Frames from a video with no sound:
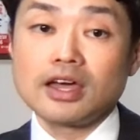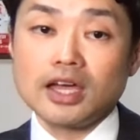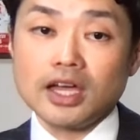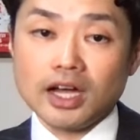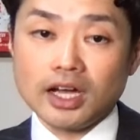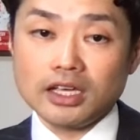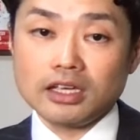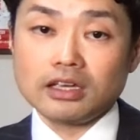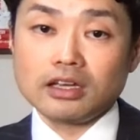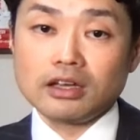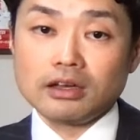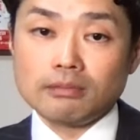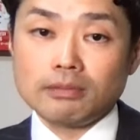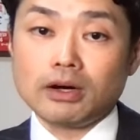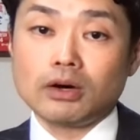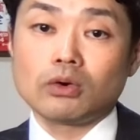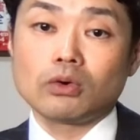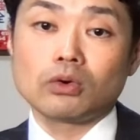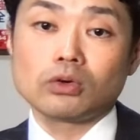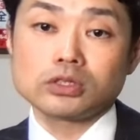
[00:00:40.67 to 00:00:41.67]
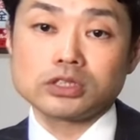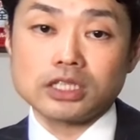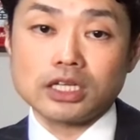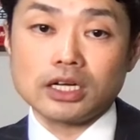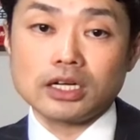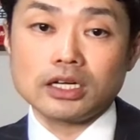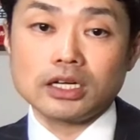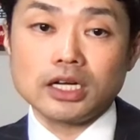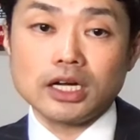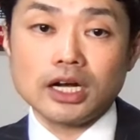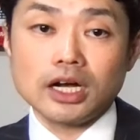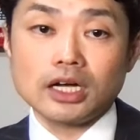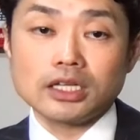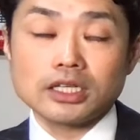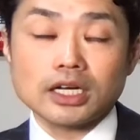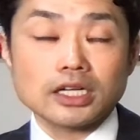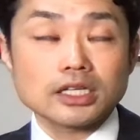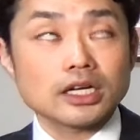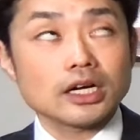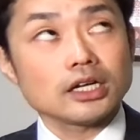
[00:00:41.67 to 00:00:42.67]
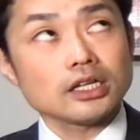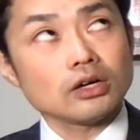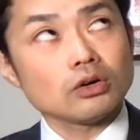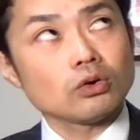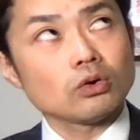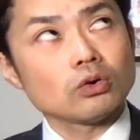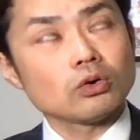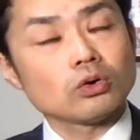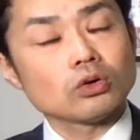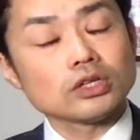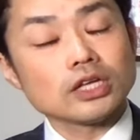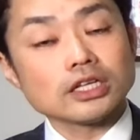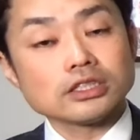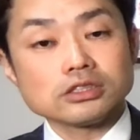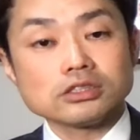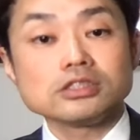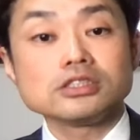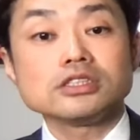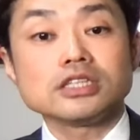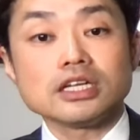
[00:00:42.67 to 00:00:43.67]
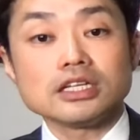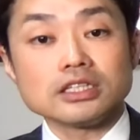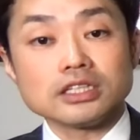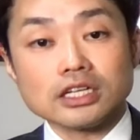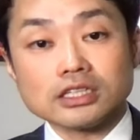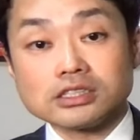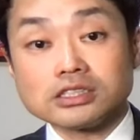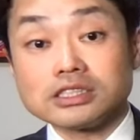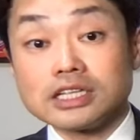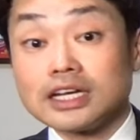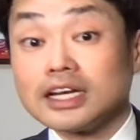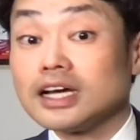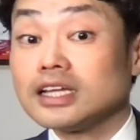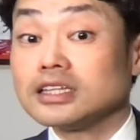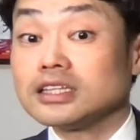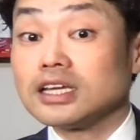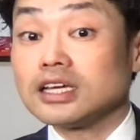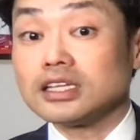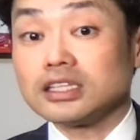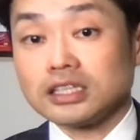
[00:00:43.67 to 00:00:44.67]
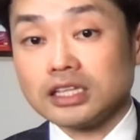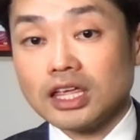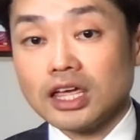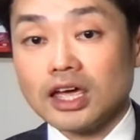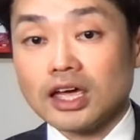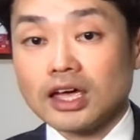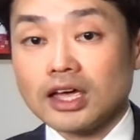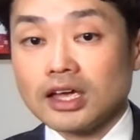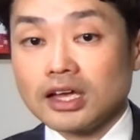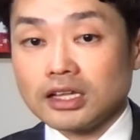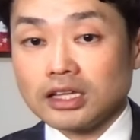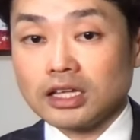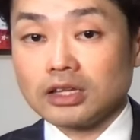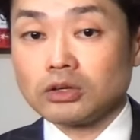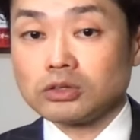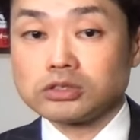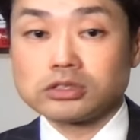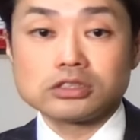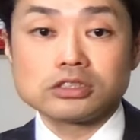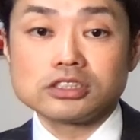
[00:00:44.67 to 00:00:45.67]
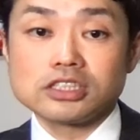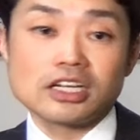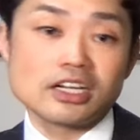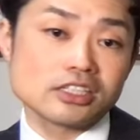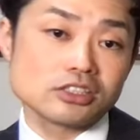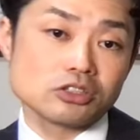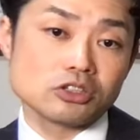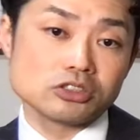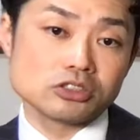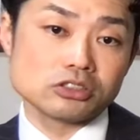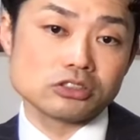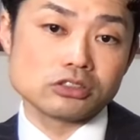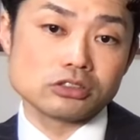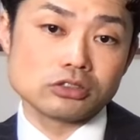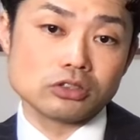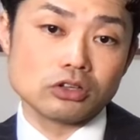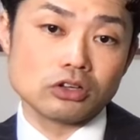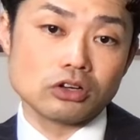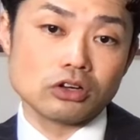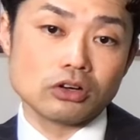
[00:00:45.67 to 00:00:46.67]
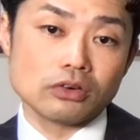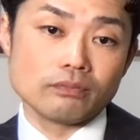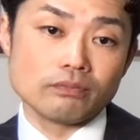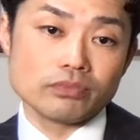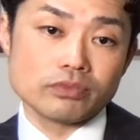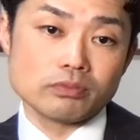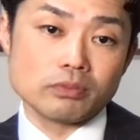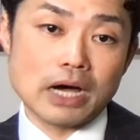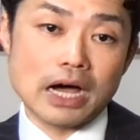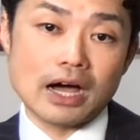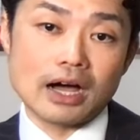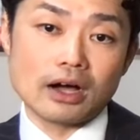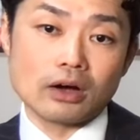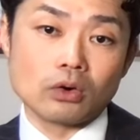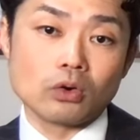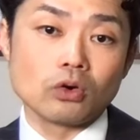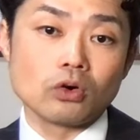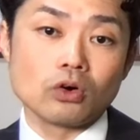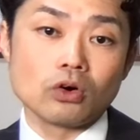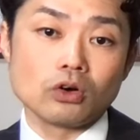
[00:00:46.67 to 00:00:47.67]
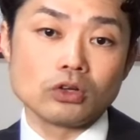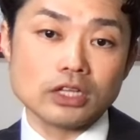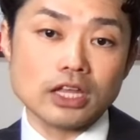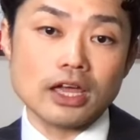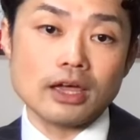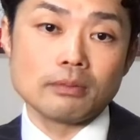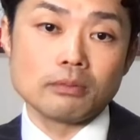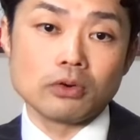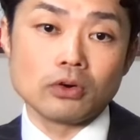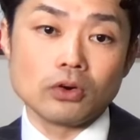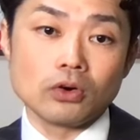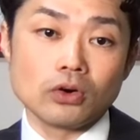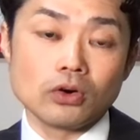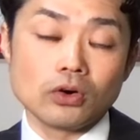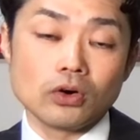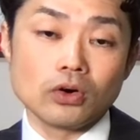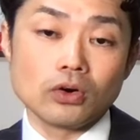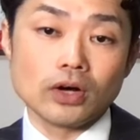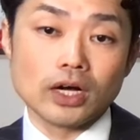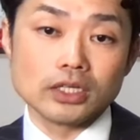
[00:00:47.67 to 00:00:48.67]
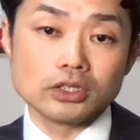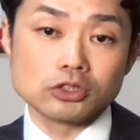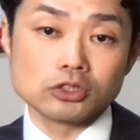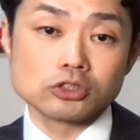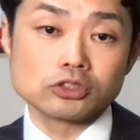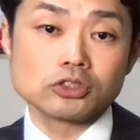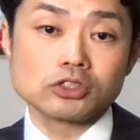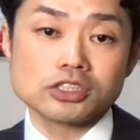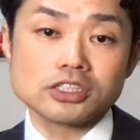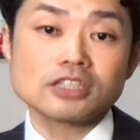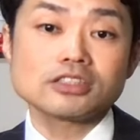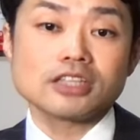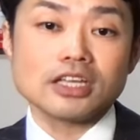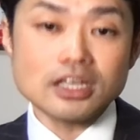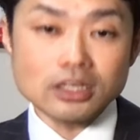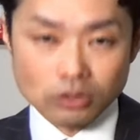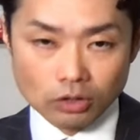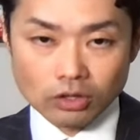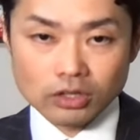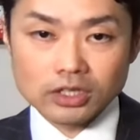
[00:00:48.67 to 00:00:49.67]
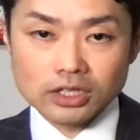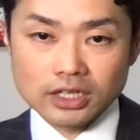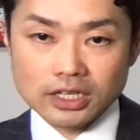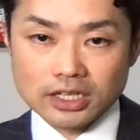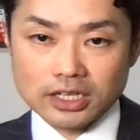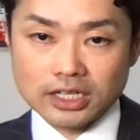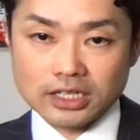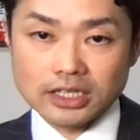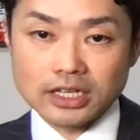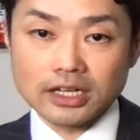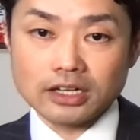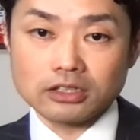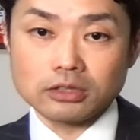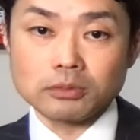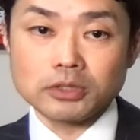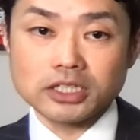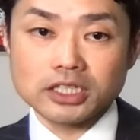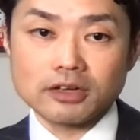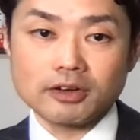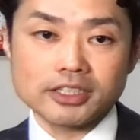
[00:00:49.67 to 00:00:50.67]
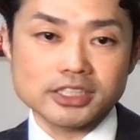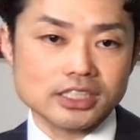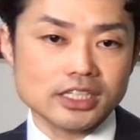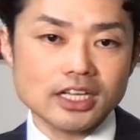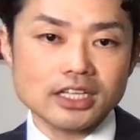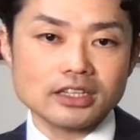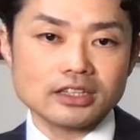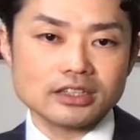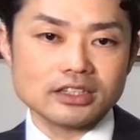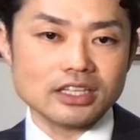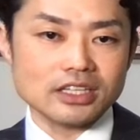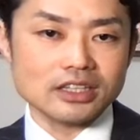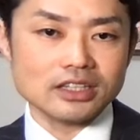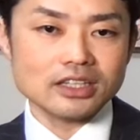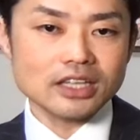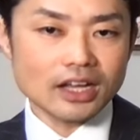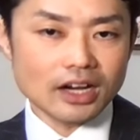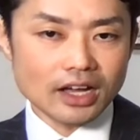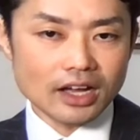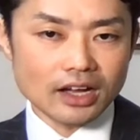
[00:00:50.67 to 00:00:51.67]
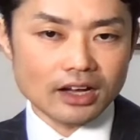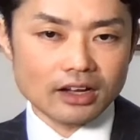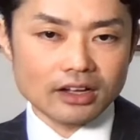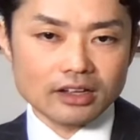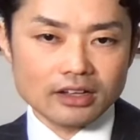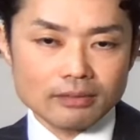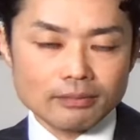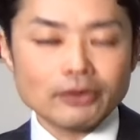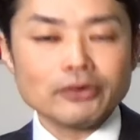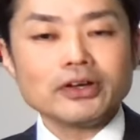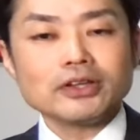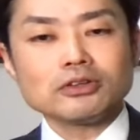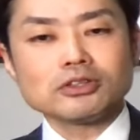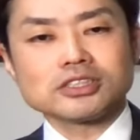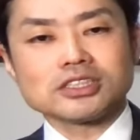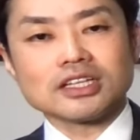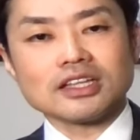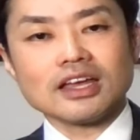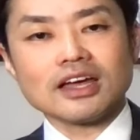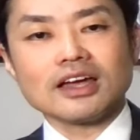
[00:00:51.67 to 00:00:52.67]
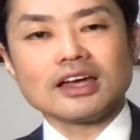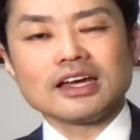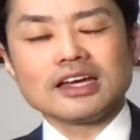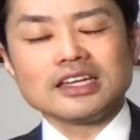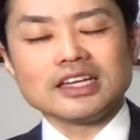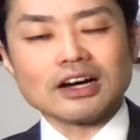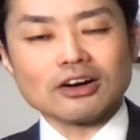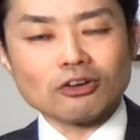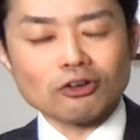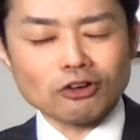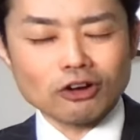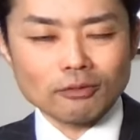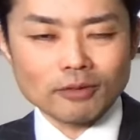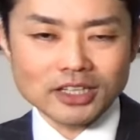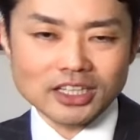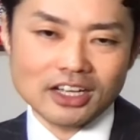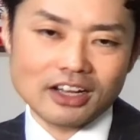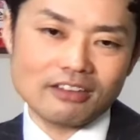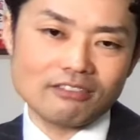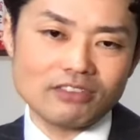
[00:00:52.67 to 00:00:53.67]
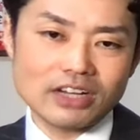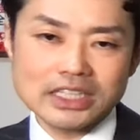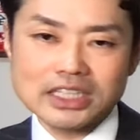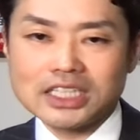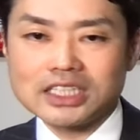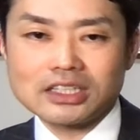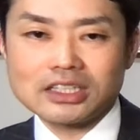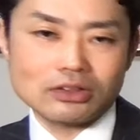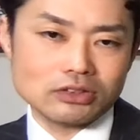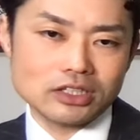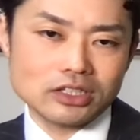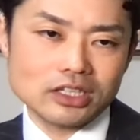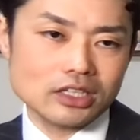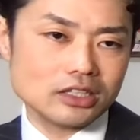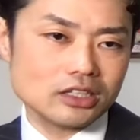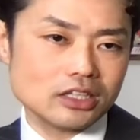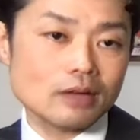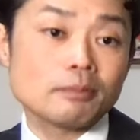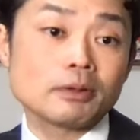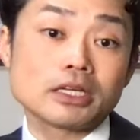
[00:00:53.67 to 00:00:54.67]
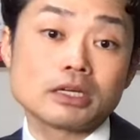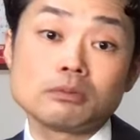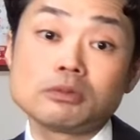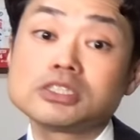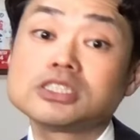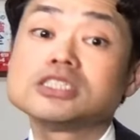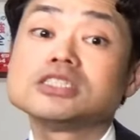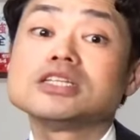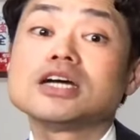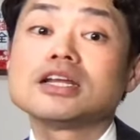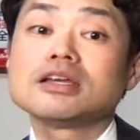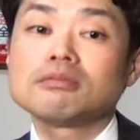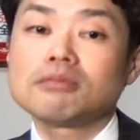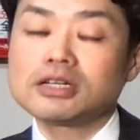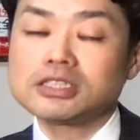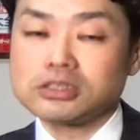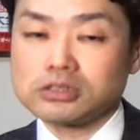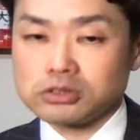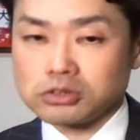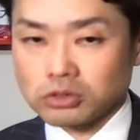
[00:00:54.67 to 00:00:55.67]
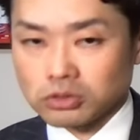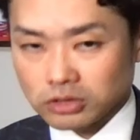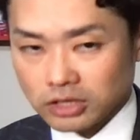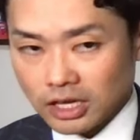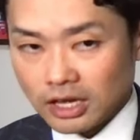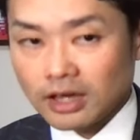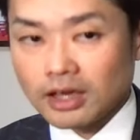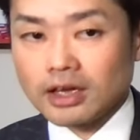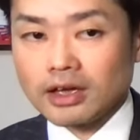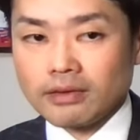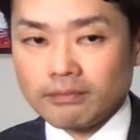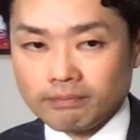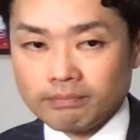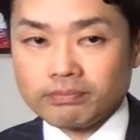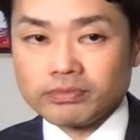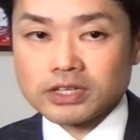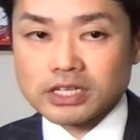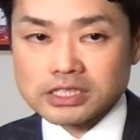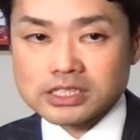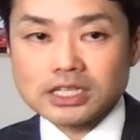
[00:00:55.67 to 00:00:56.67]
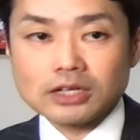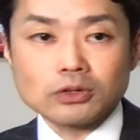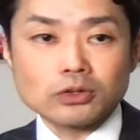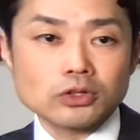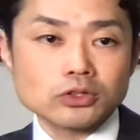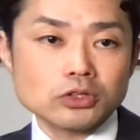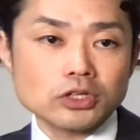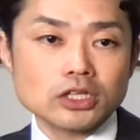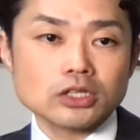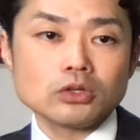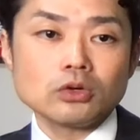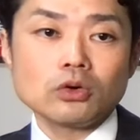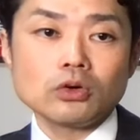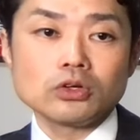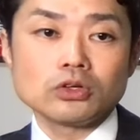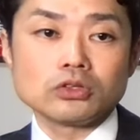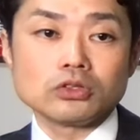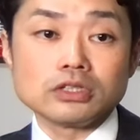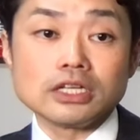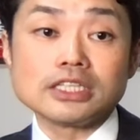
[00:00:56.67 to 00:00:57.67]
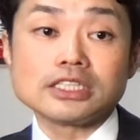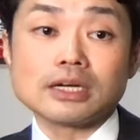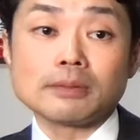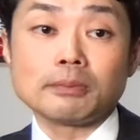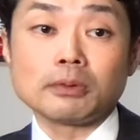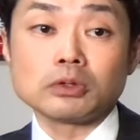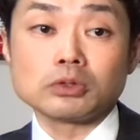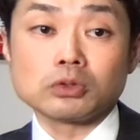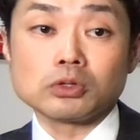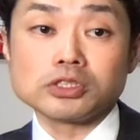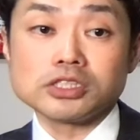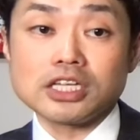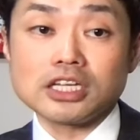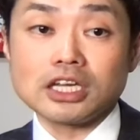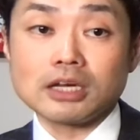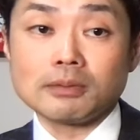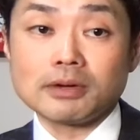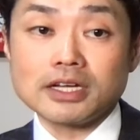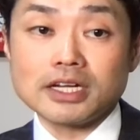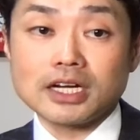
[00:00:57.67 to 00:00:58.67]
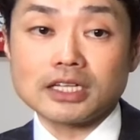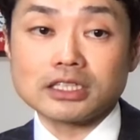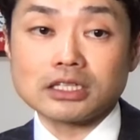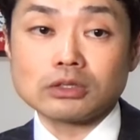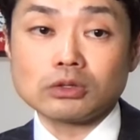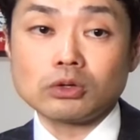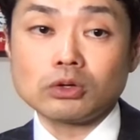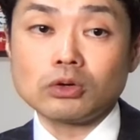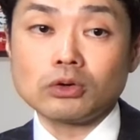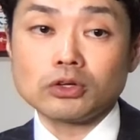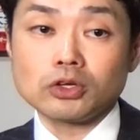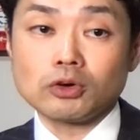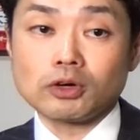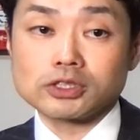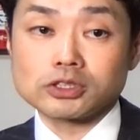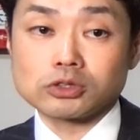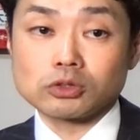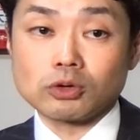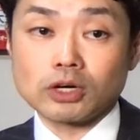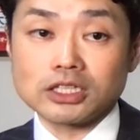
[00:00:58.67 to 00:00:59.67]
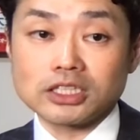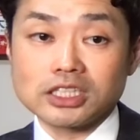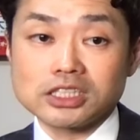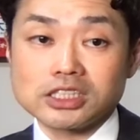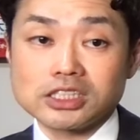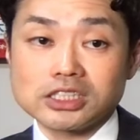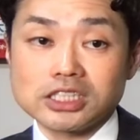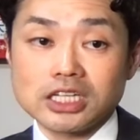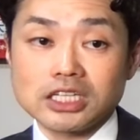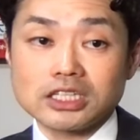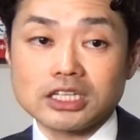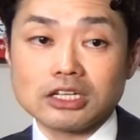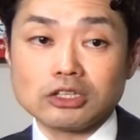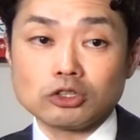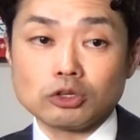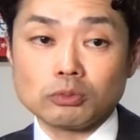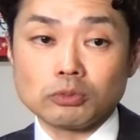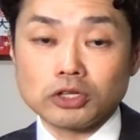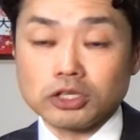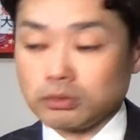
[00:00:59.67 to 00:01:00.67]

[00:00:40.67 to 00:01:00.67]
はい。まあお子さんがなかなかね高校でついていけず悩んでいてでどうするって話をするとまあ、高校をね、もうあの卒業しなくていいと、えー、大学も行きたいわけじゃないって言ったら、まあ、親としてね、いや、ここまで頑張ってきたのにってやっぱ気持ちになりますよね。うん。じゃあ、この時どういうね、サポートをしていけばいいかってところを今日はちょっとお話ししていきたいと思い